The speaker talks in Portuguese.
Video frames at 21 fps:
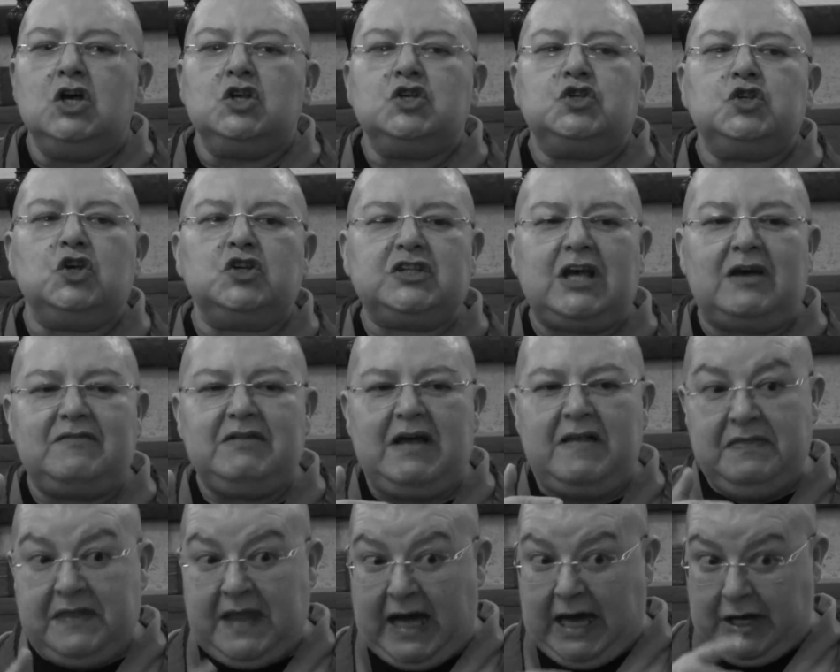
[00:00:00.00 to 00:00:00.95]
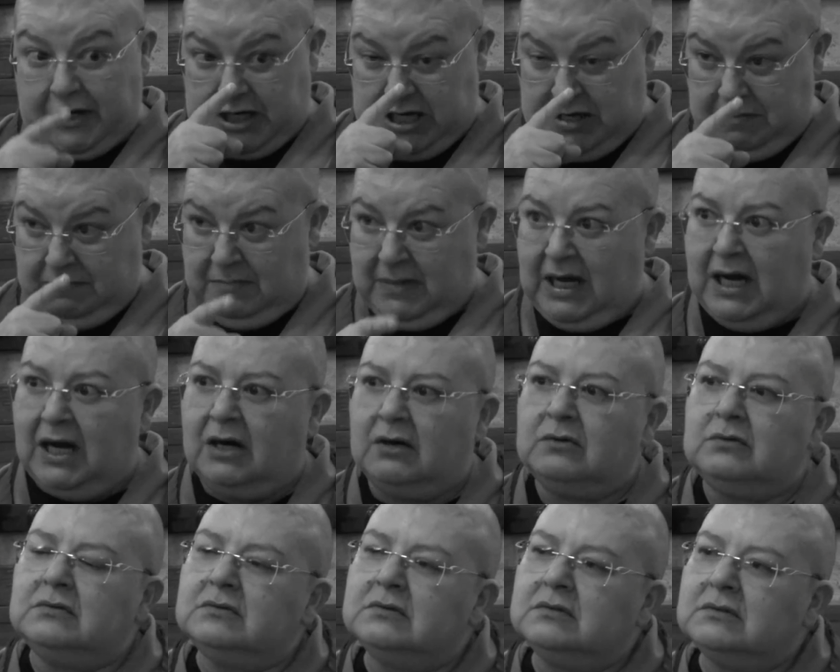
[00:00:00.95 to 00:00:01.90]
só sabe andar e
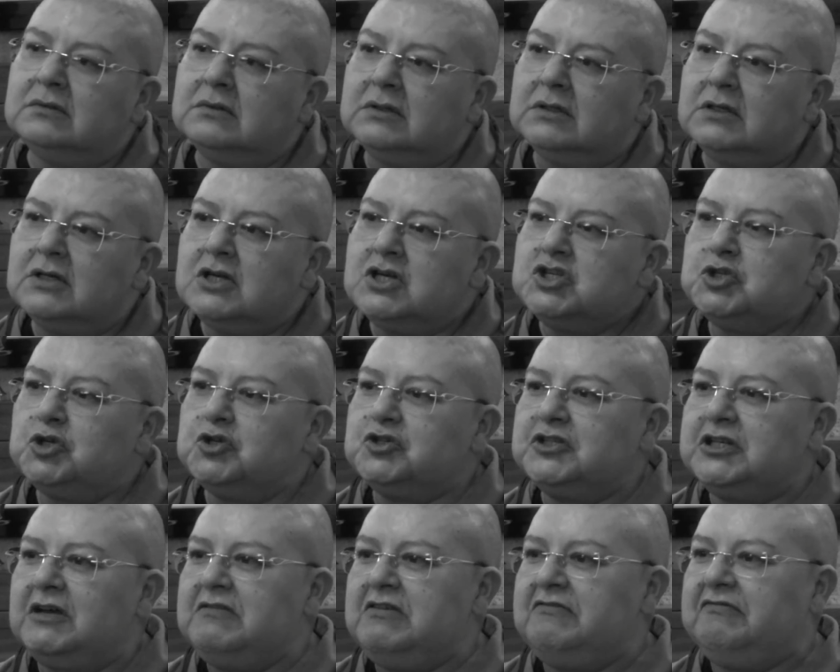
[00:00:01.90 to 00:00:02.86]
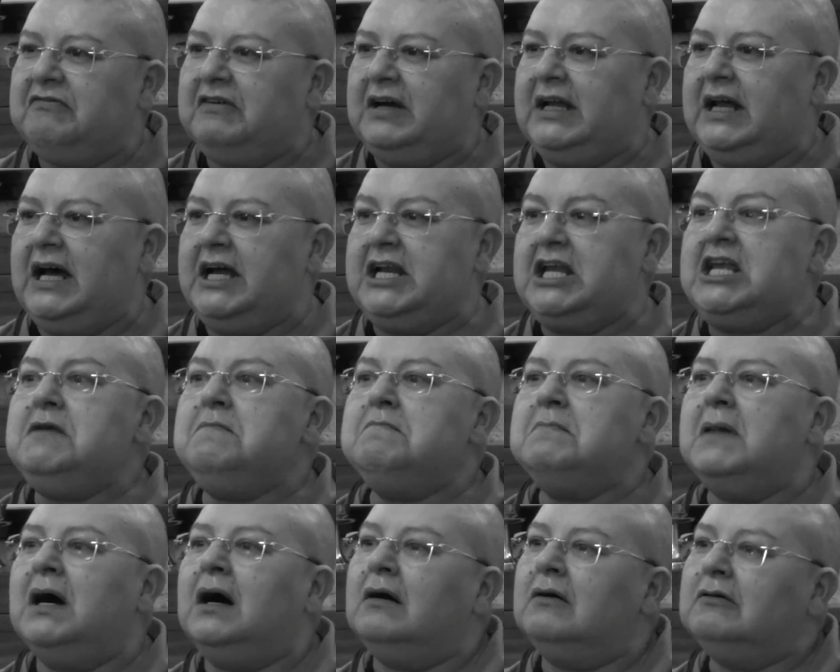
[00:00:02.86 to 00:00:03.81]
mal, só sabe falar e
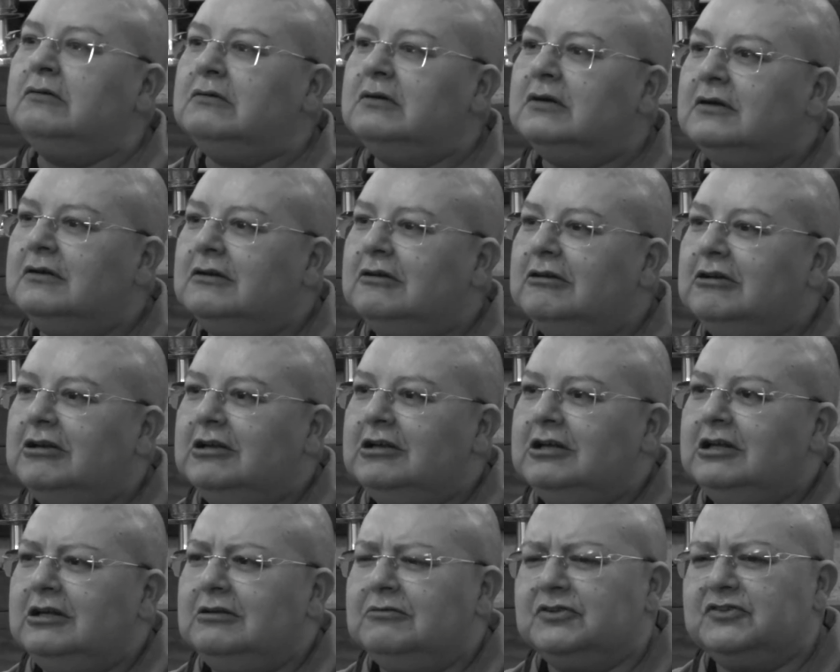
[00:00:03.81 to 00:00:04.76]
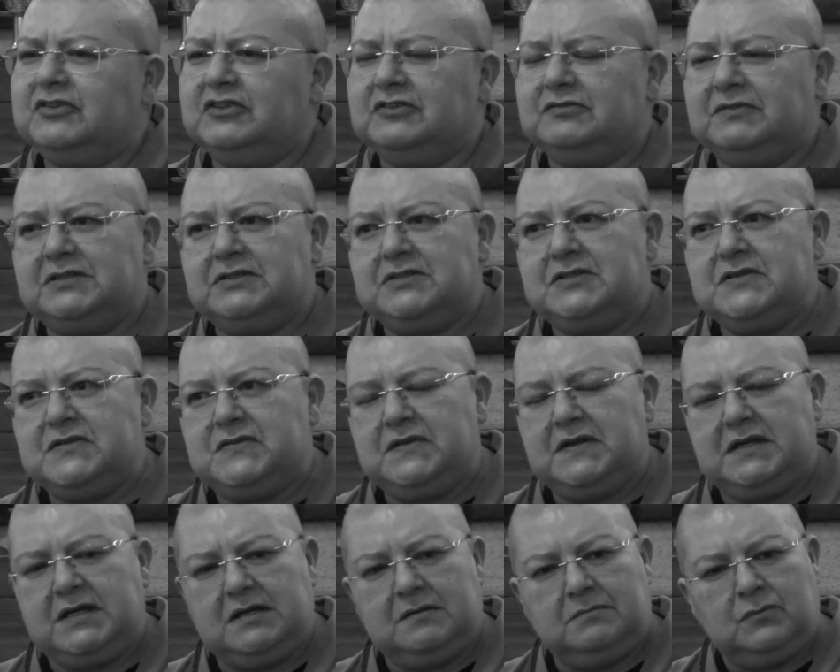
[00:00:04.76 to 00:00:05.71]
mal. E vocês vão
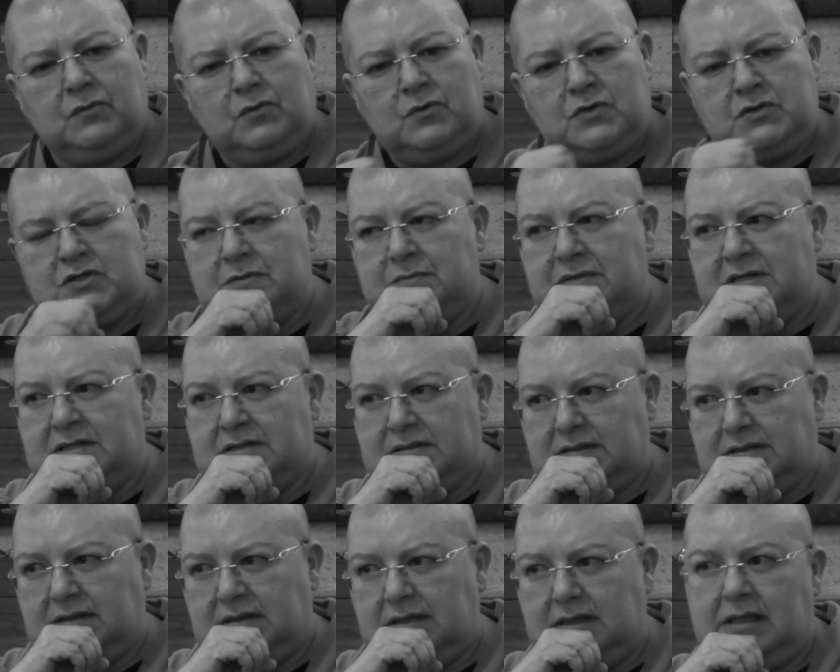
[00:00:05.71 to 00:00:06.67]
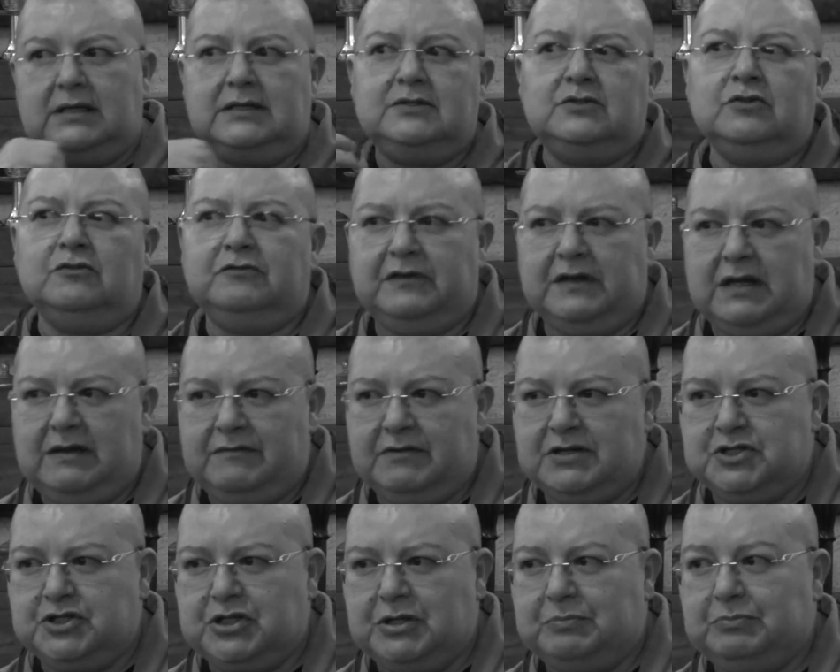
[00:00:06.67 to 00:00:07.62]
dizer, monja, mas eles não
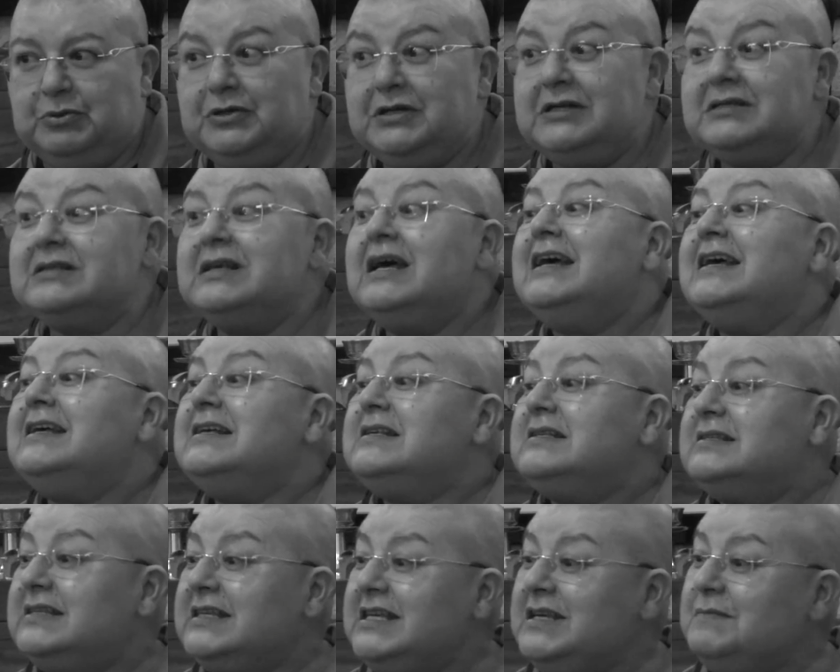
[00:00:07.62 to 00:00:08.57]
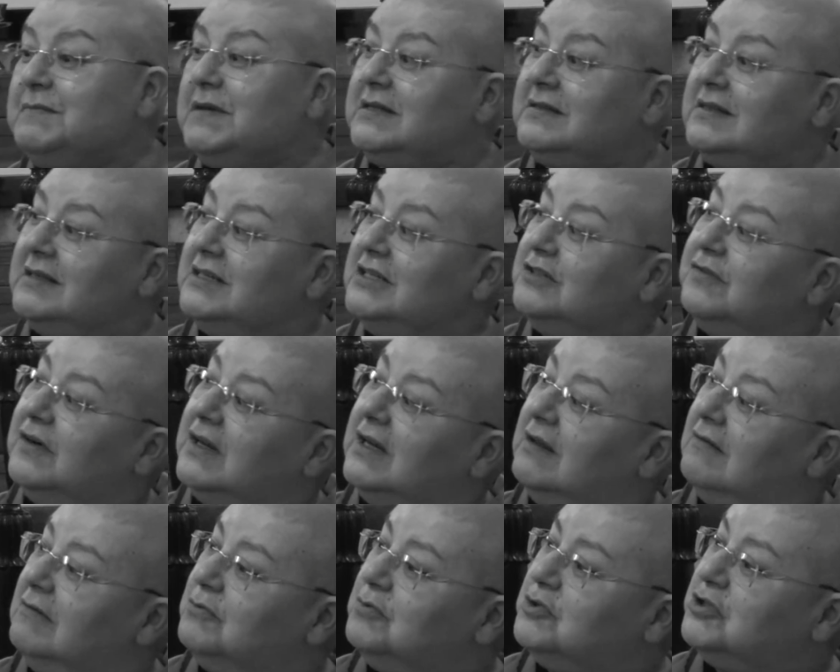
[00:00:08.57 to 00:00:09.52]
falavam em japonês. Sim, mas eles
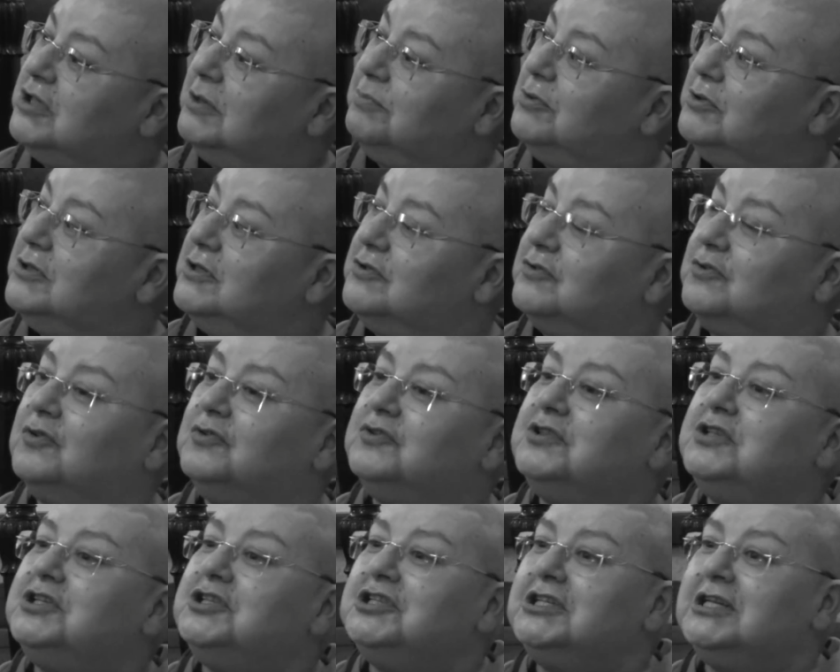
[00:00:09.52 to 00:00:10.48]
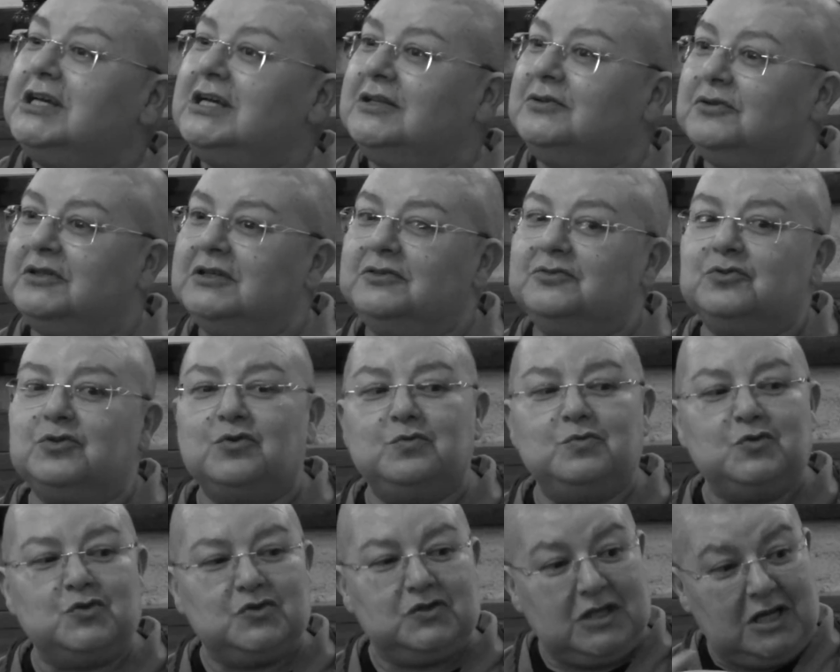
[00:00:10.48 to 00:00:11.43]
falavam o japonês cotidiano. Dentro do
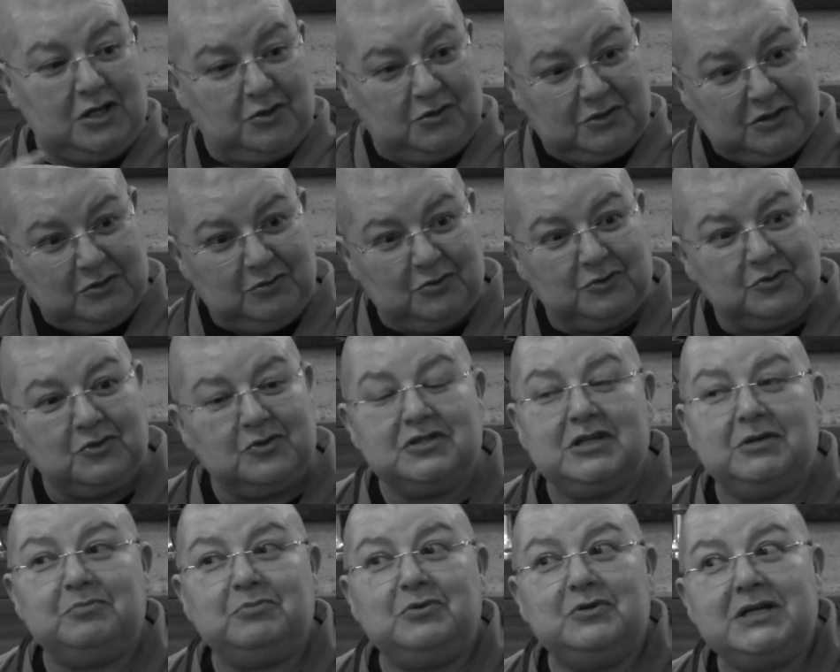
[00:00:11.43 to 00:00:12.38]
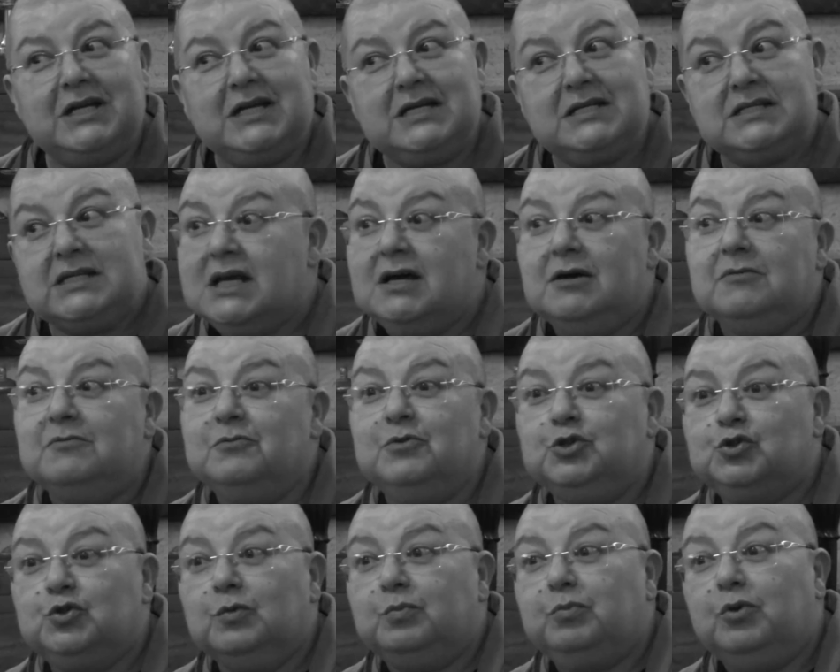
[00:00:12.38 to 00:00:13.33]
mosteiro tem outro japonês,
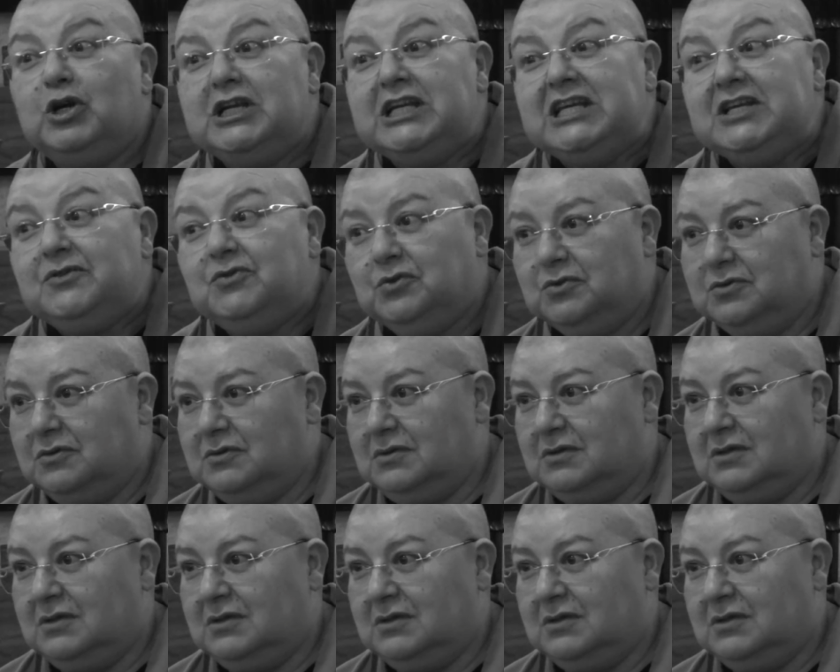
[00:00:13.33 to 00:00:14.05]
muito polido